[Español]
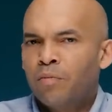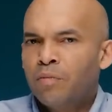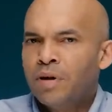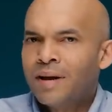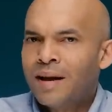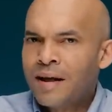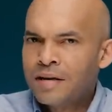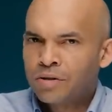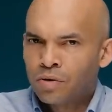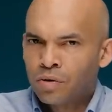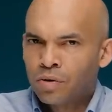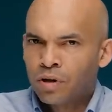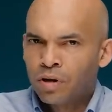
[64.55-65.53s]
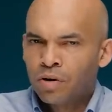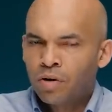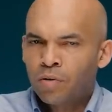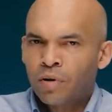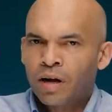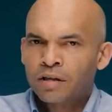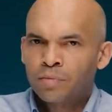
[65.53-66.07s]
ministro de
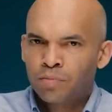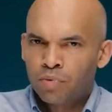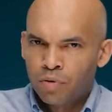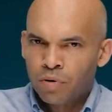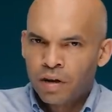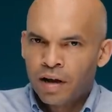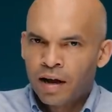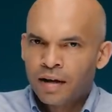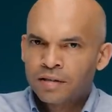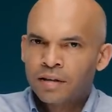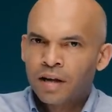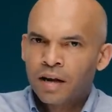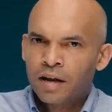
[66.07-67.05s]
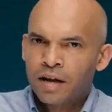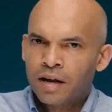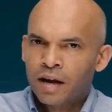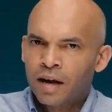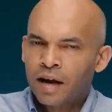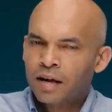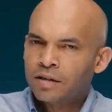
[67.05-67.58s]
Obras Públicas del
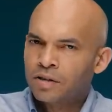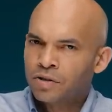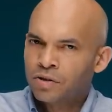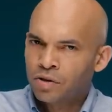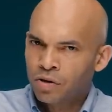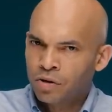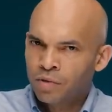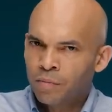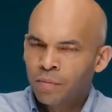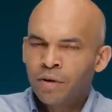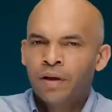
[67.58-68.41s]
ICNE Ascensión,